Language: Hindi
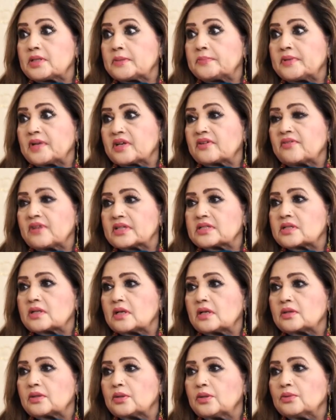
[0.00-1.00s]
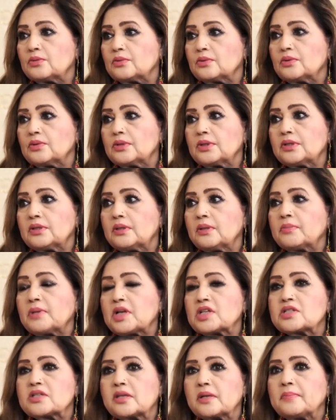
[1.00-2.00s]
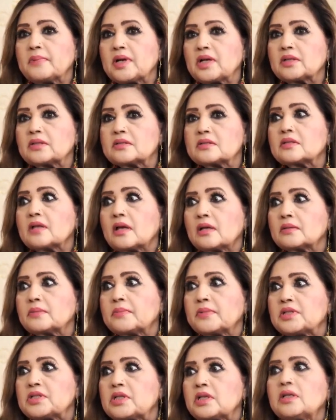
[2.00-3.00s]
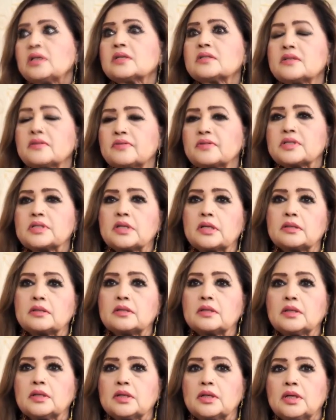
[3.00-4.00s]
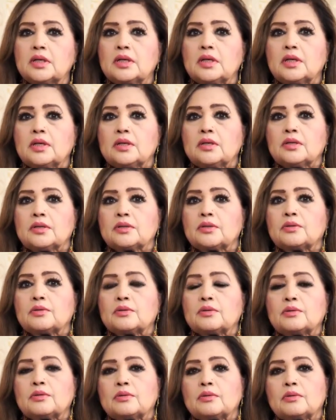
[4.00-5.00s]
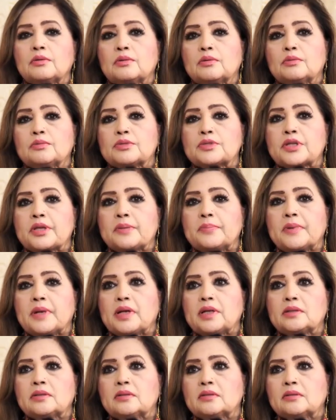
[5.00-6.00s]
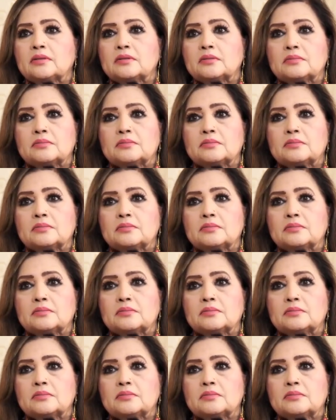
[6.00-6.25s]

बजे ब्रेकफास्ट करती हूँ नमाज के बाद सात बजे या सवा सात तो उसके बाद